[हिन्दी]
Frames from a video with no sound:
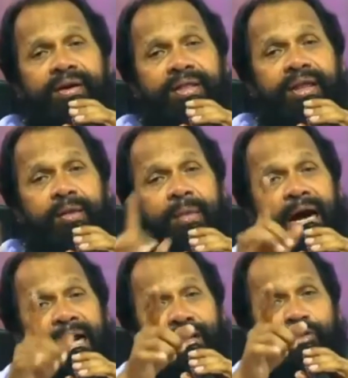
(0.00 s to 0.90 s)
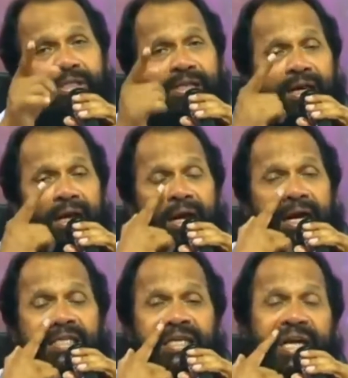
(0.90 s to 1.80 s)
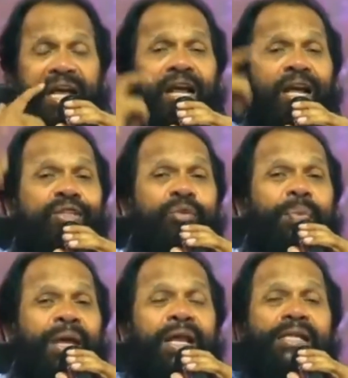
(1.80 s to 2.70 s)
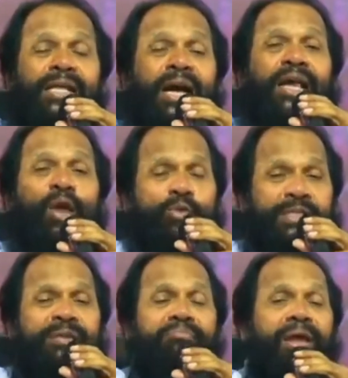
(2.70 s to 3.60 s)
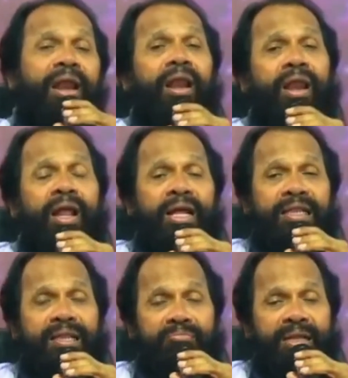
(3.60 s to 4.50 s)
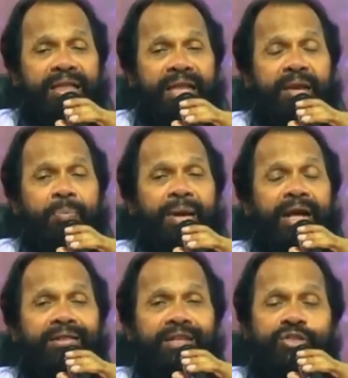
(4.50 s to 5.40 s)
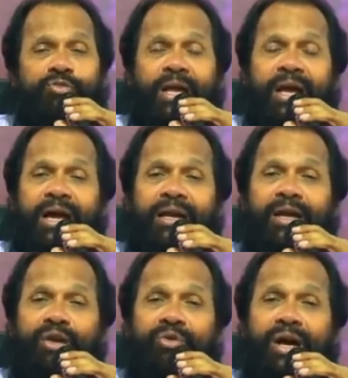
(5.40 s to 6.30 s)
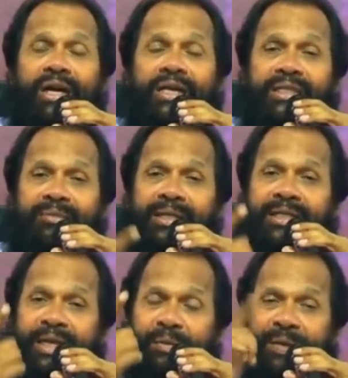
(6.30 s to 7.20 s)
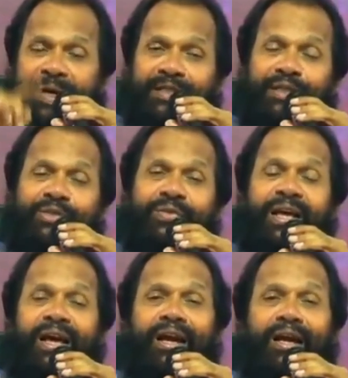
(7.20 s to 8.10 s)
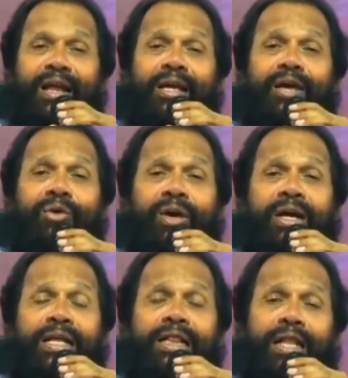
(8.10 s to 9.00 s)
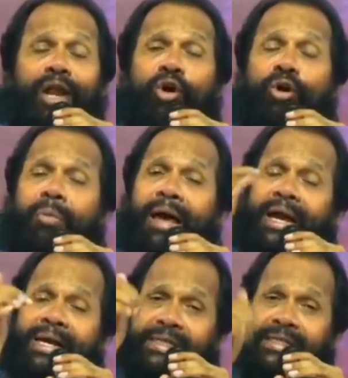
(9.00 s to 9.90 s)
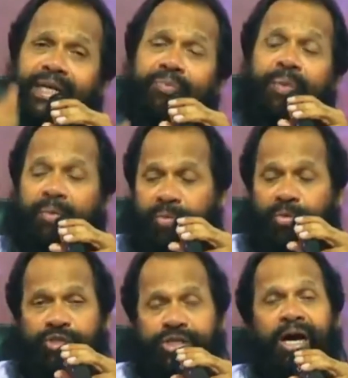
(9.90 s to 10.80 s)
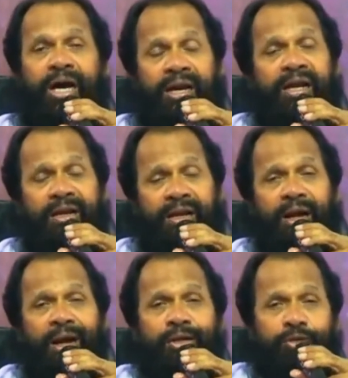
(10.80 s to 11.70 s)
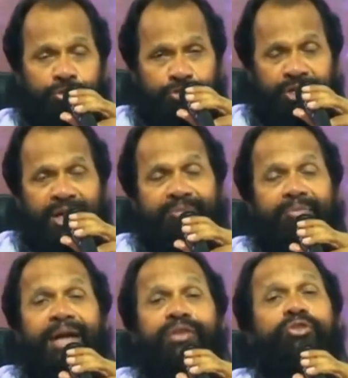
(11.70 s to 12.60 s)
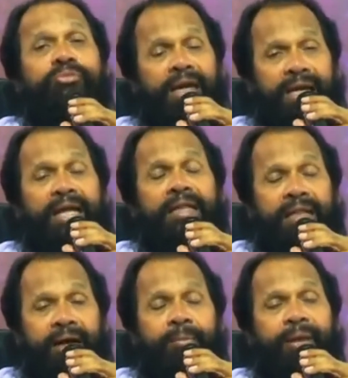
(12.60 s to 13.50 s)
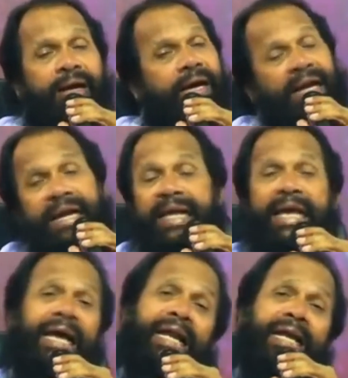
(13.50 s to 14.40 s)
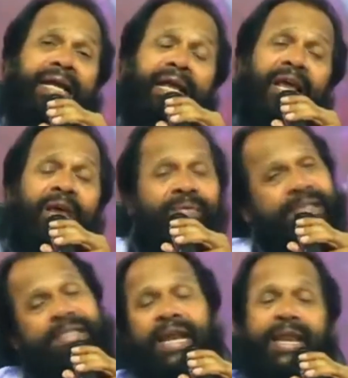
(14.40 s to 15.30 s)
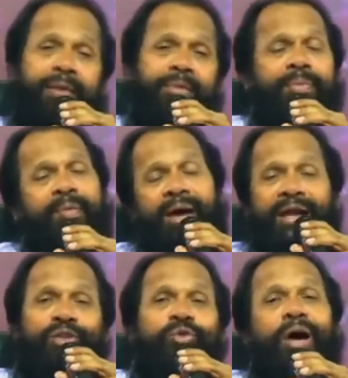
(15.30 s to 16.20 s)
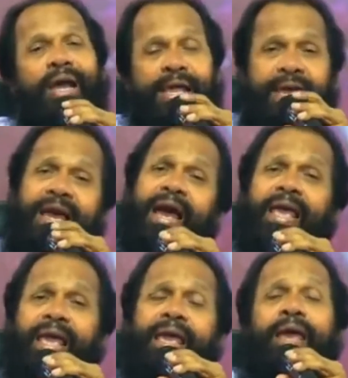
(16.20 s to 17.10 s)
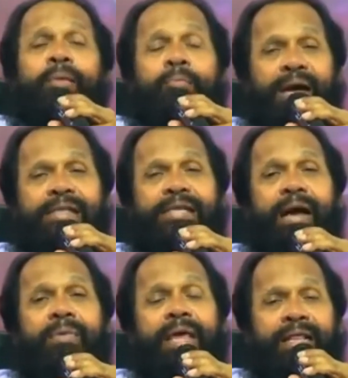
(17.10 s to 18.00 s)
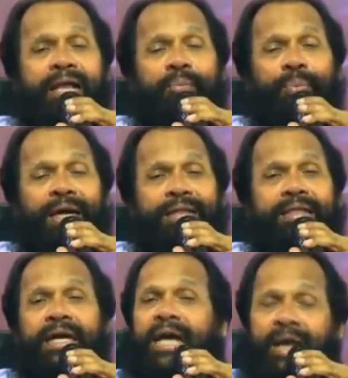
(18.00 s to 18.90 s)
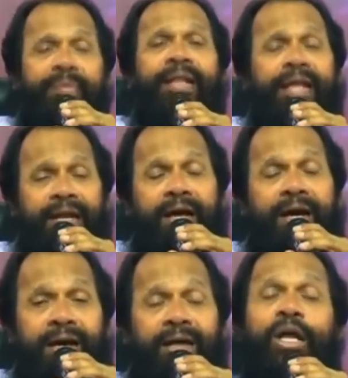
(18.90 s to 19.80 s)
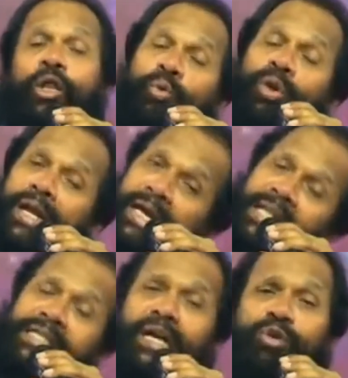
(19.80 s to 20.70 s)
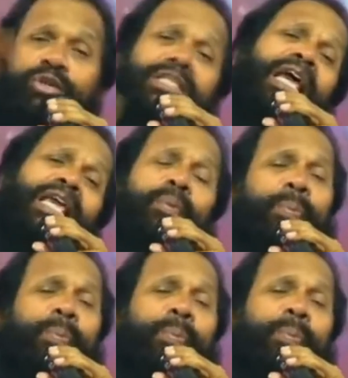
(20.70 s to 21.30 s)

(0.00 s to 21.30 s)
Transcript: तेरा भाई तुझसे नाराज है तो पहले जाके उससे मिल तब मैं तेरी प्रार्थना स्वीकार करूंगा अन्यथा मैं तेरी प्रार्थना स्वीकार नहीं करूंगा कितने लोग बैर के साथ प्रभु भोज खा रहे हैं तो दुष्ट आत्माएं तो मन के अंदर हमला करेंगी करेंगी फिर शरीर में बीमारी तो आएगी आएगी भाई साहब यदि हम प्रार्थना कर भी देना तो वो निकल जरूर जाएंगी